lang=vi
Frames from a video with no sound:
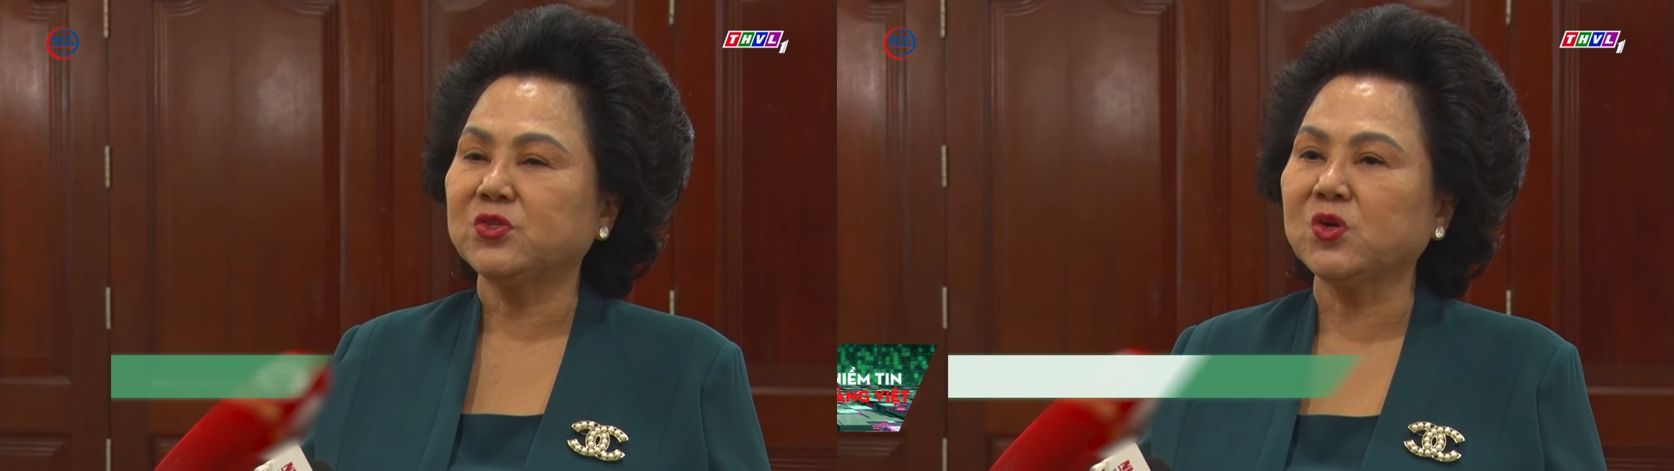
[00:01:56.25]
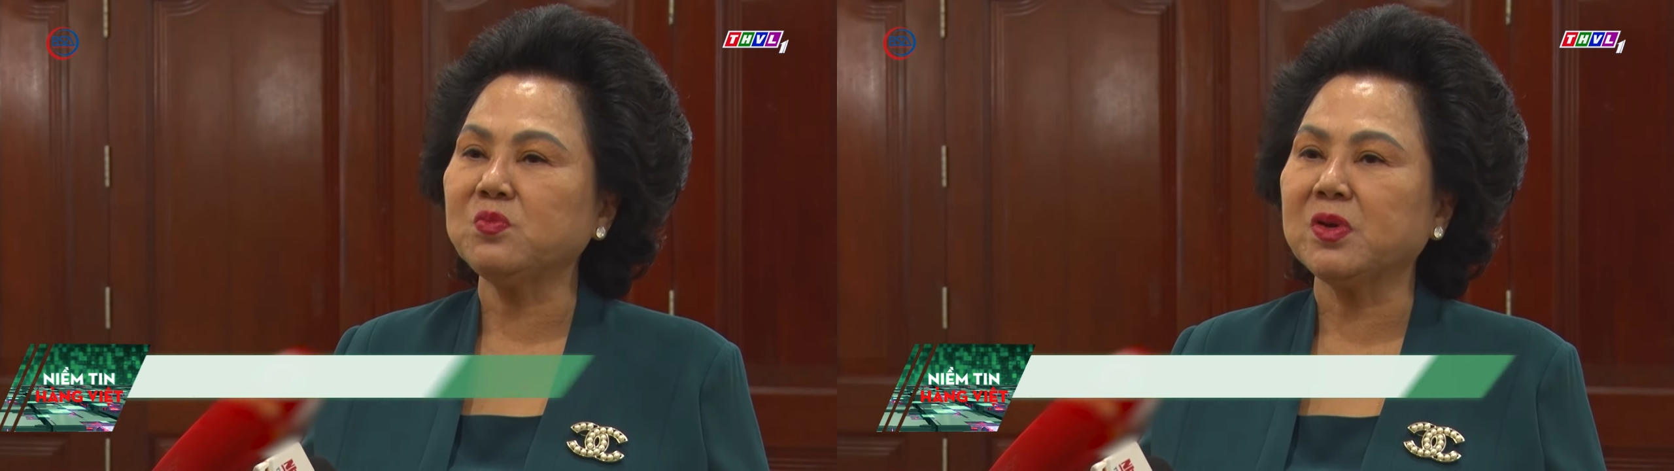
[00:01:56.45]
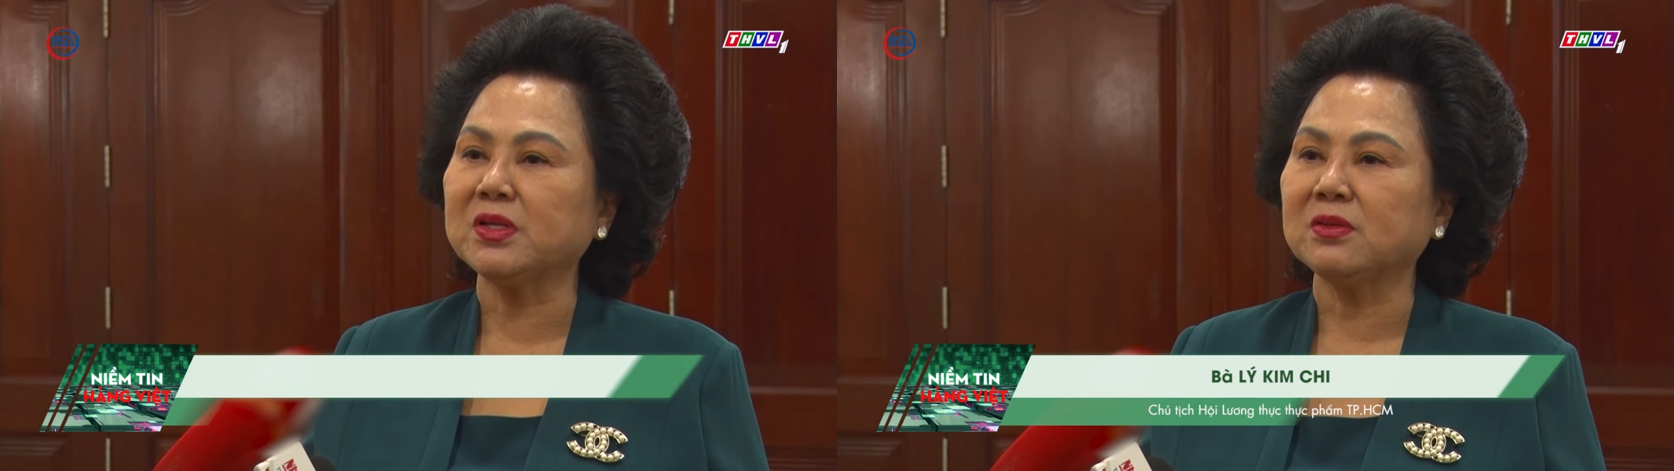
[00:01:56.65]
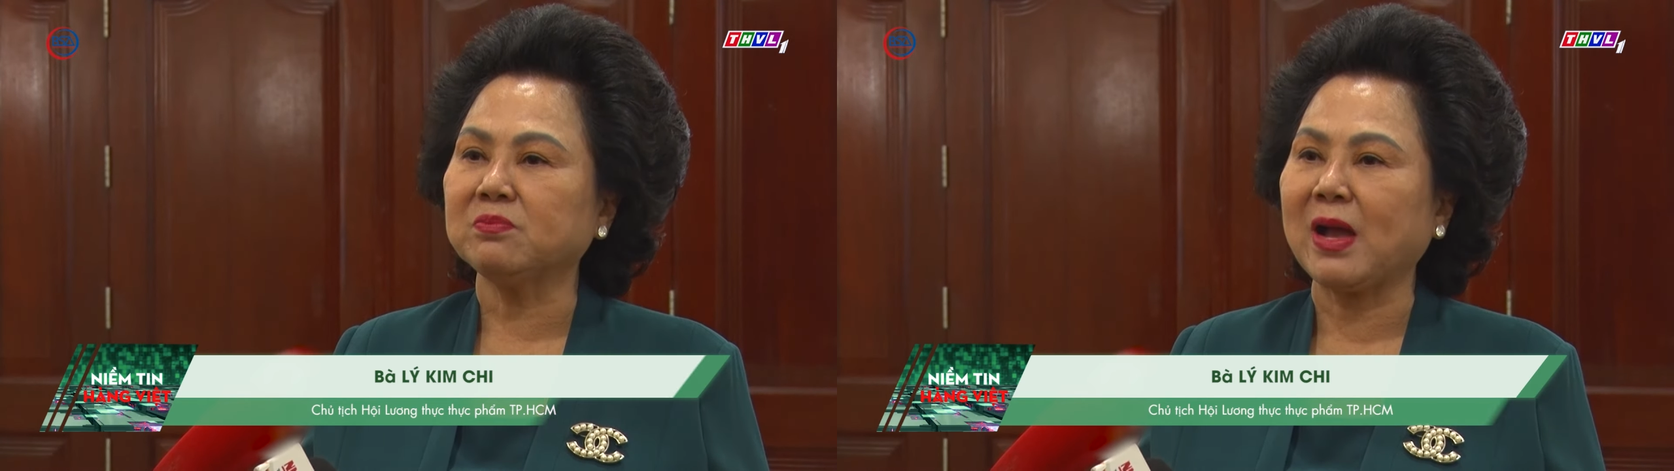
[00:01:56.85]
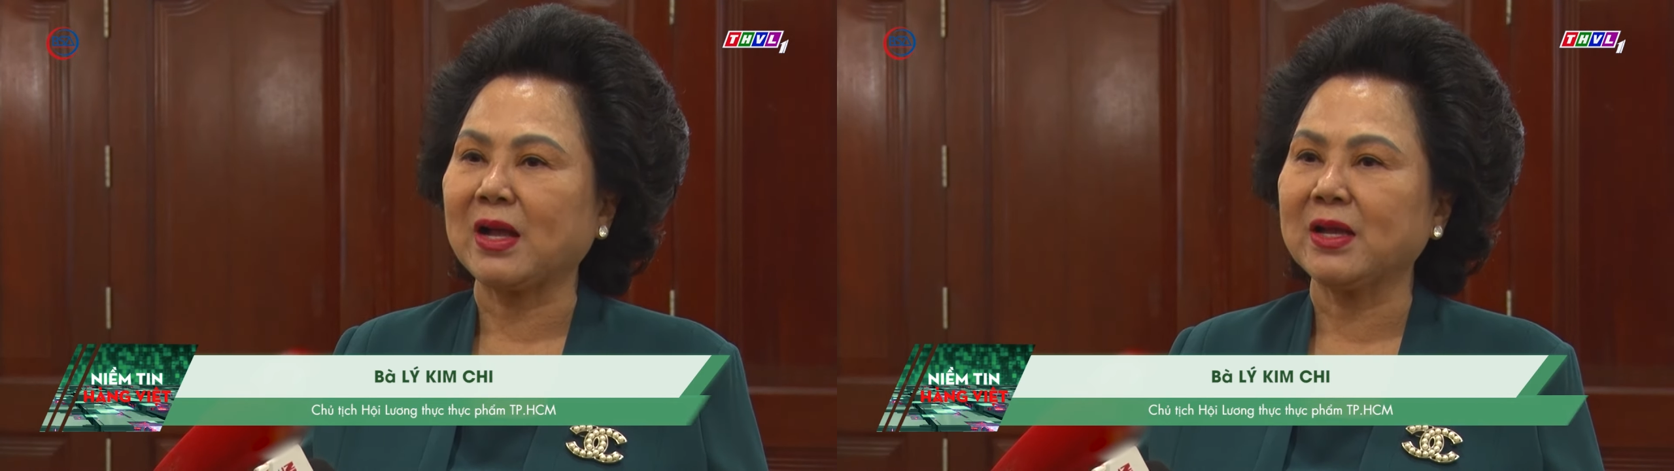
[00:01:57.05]
chứng
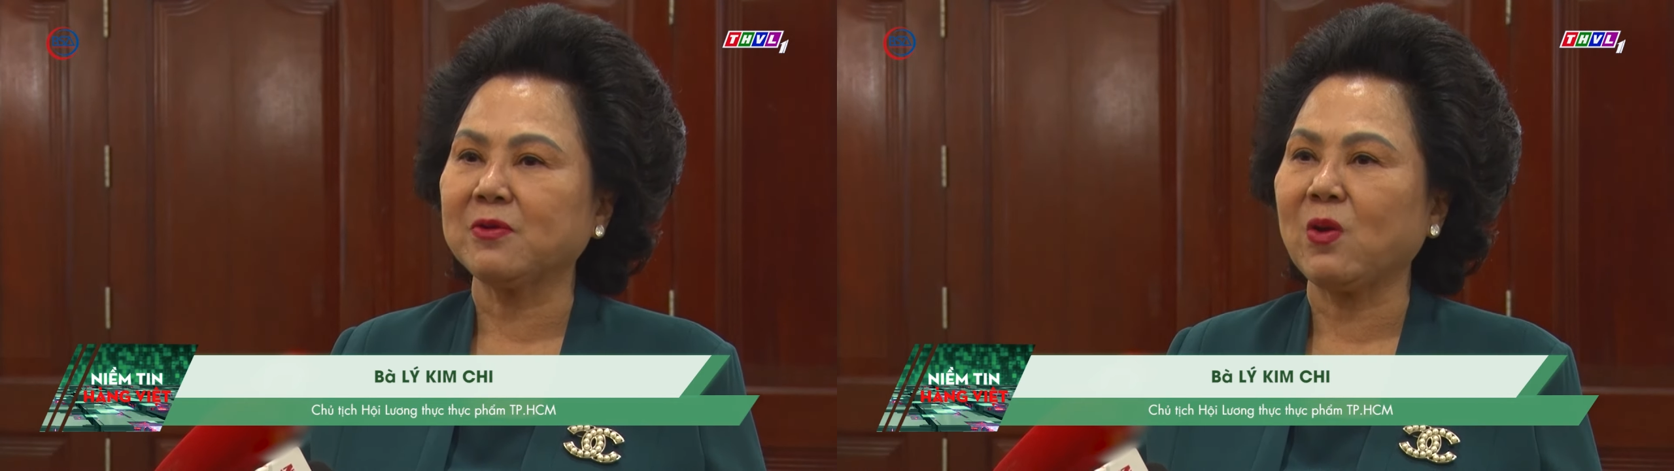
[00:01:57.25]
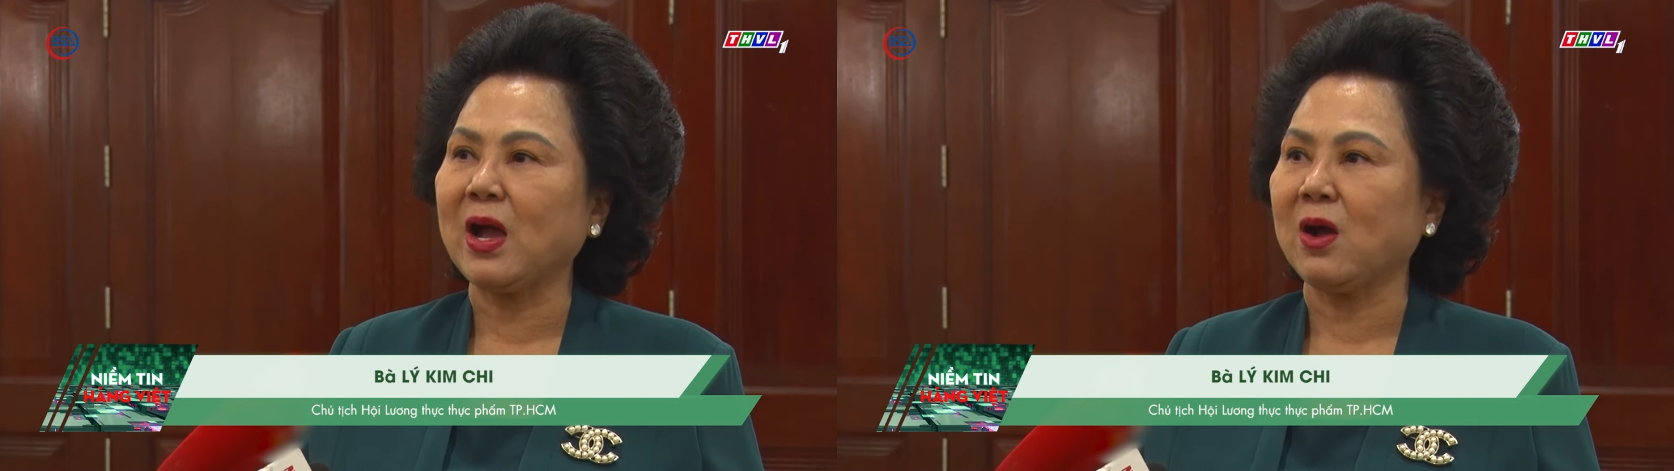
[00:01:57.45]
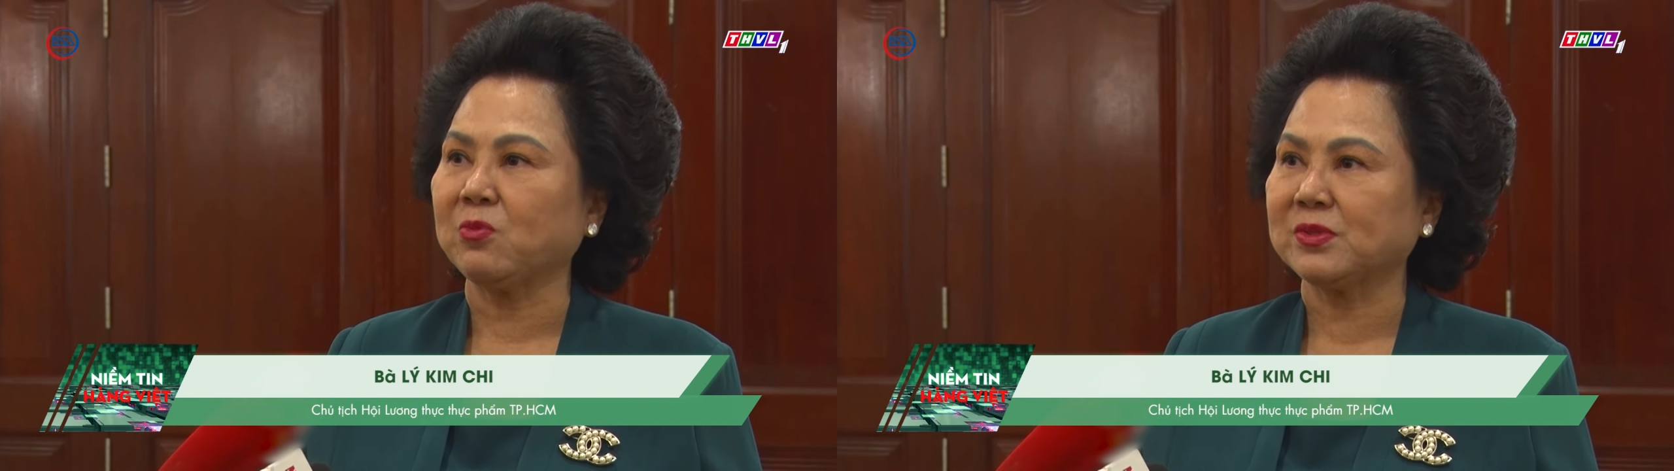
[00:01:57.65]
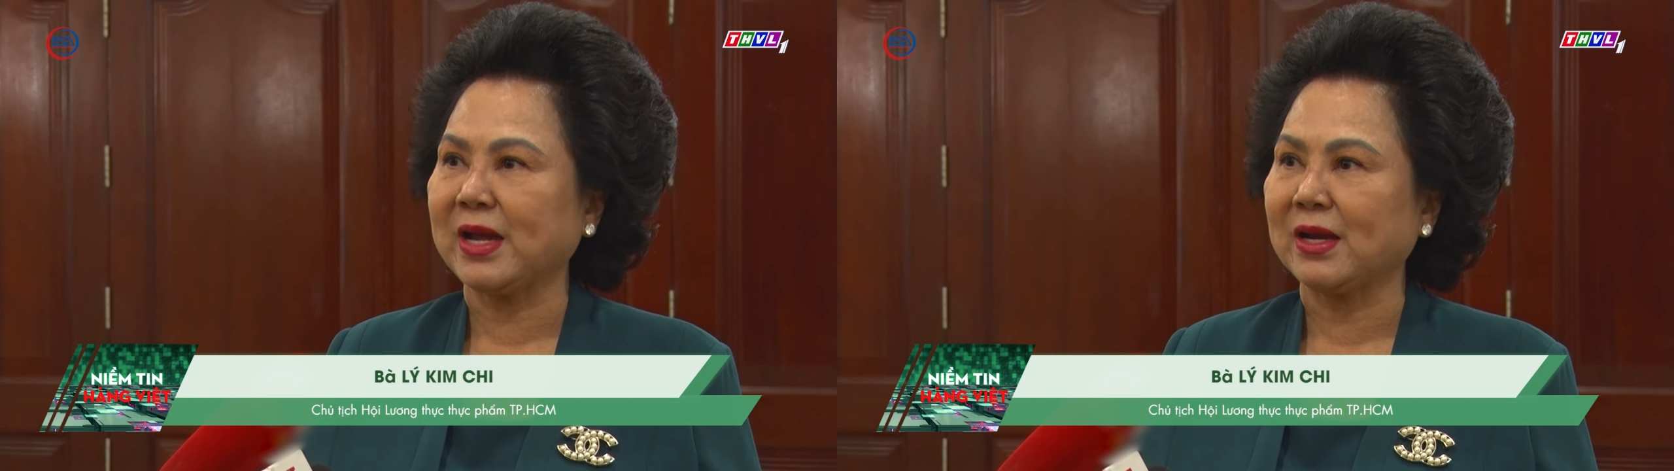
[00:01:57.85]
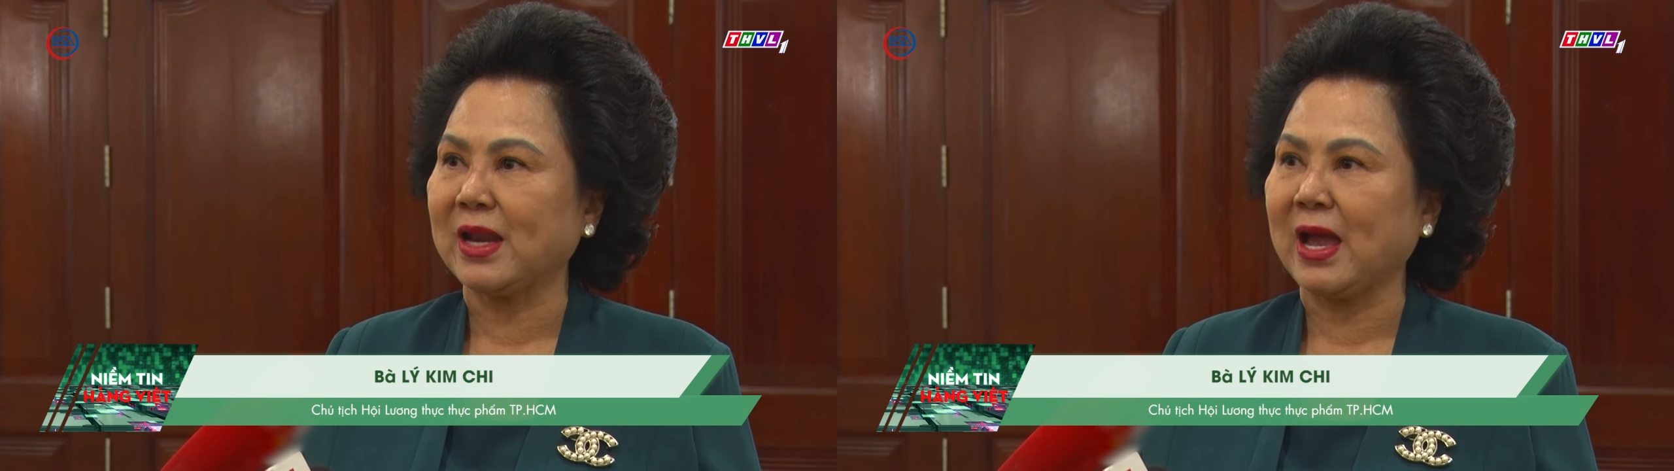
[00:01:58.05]
minh bằng cái khoa học
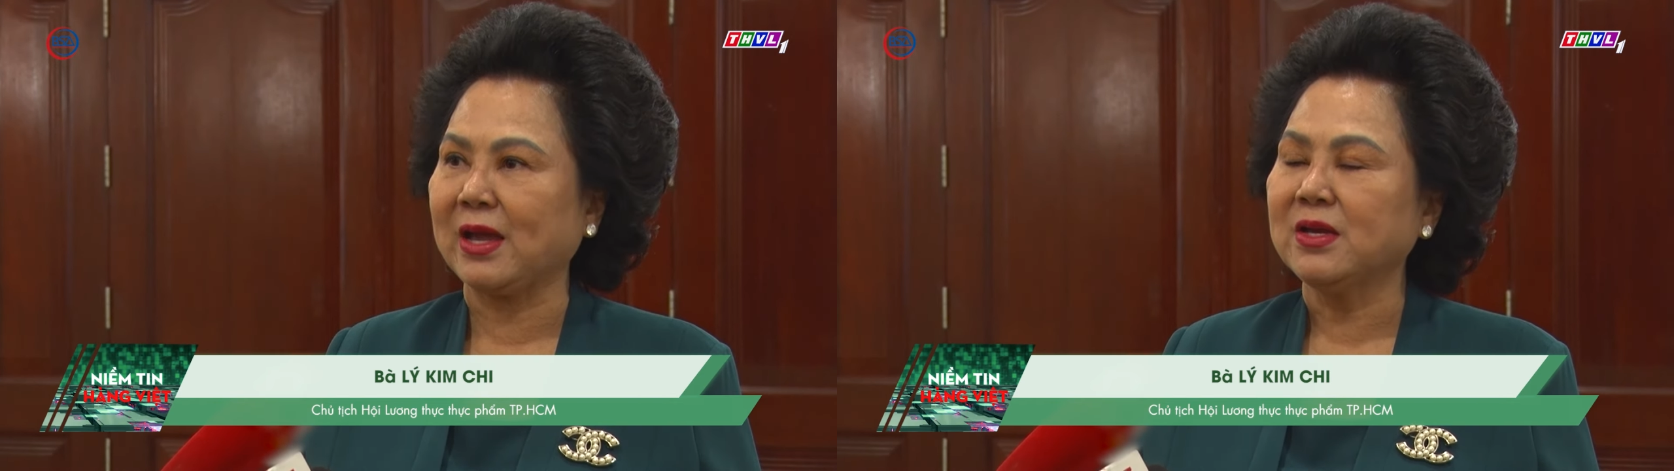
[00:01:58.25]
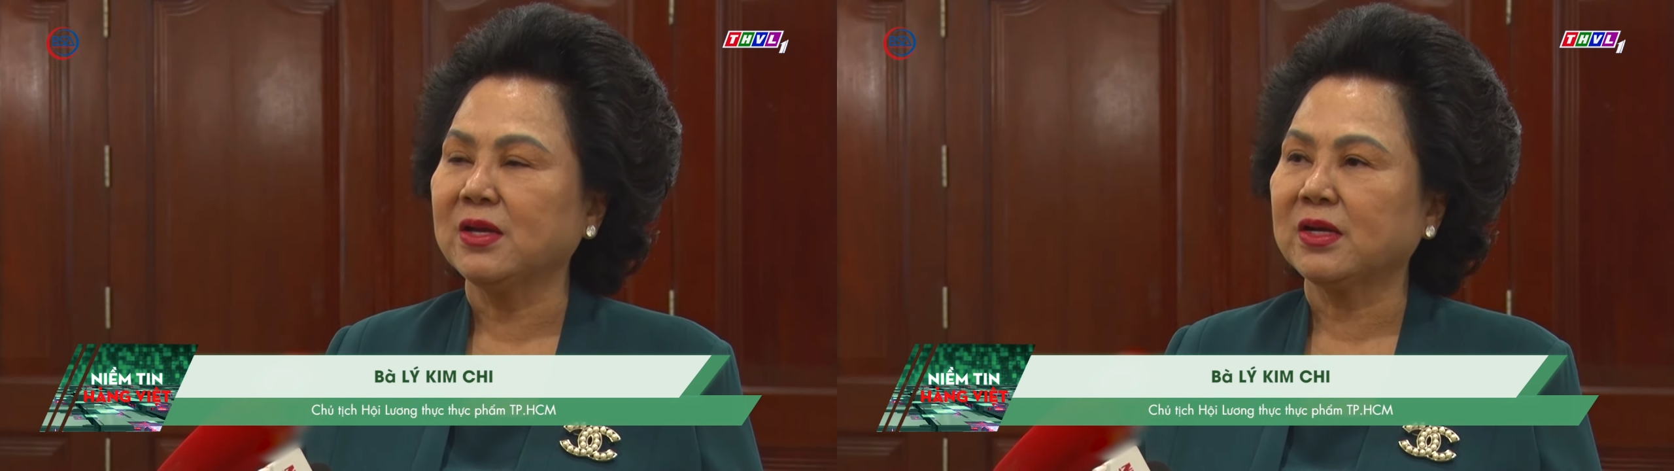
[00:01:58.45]
rằng là